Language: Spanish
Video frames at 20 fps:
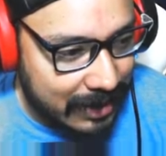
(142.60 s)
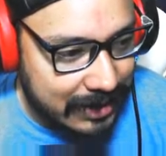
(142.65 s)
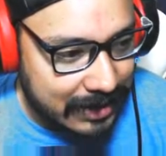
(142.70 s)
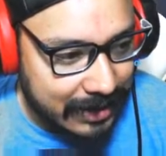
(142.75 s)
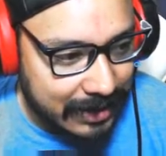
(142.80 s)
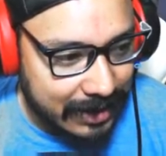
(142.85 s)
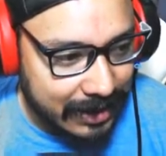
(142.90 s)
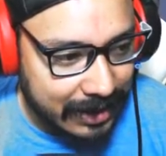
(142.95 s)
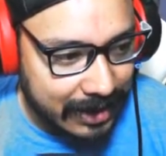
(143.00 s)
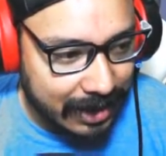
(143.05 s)

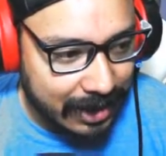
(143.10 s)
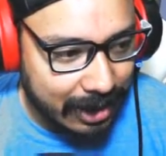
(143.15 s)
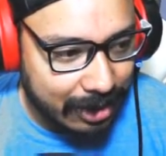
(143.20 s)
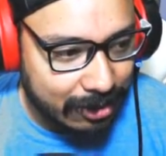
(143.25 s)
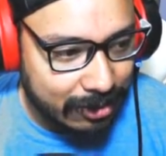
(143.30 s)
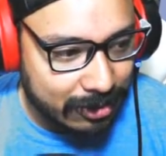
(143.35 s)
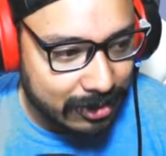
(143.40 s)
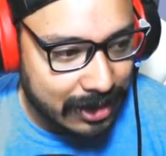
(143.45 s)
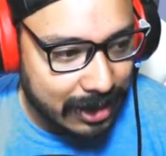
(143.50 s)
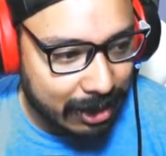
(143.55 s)
7 de
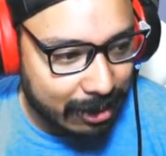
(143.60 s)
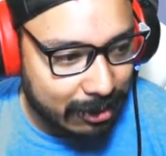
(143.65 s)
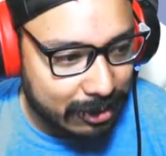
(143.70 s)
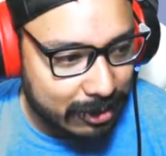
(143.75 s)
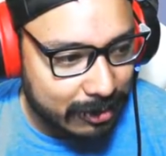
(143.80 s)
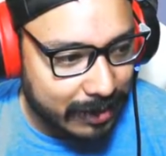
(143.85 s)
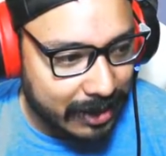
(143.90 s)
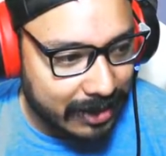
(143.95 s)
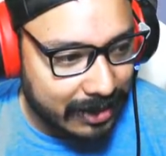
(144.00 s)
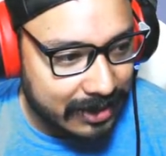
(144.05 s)
Carlitos. Carlos
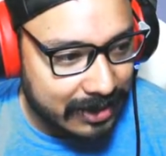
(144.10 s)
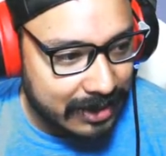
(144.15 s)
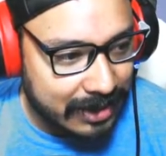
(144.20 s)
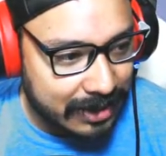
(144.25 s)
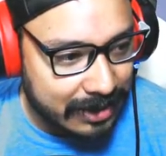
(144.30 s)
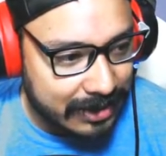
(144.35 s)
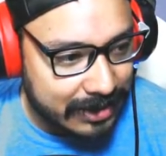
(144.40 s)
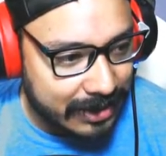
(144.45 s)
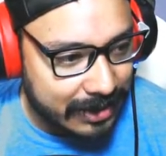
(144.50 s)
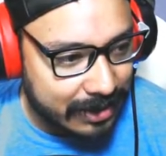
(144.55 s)
Miguel dice que
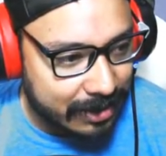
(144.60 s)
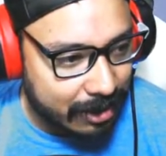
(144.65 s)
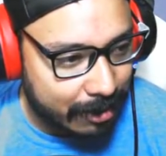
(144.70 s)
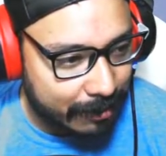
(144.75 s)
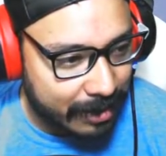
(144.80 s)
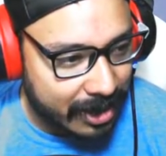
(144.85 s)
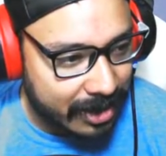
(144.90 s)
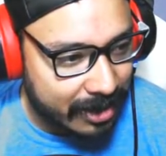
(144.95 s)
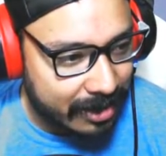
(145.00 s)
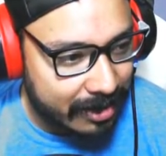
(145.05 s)
el 7
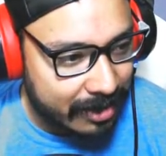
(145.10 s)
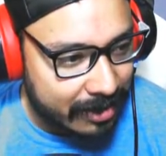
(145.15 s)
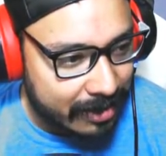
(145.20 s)
también.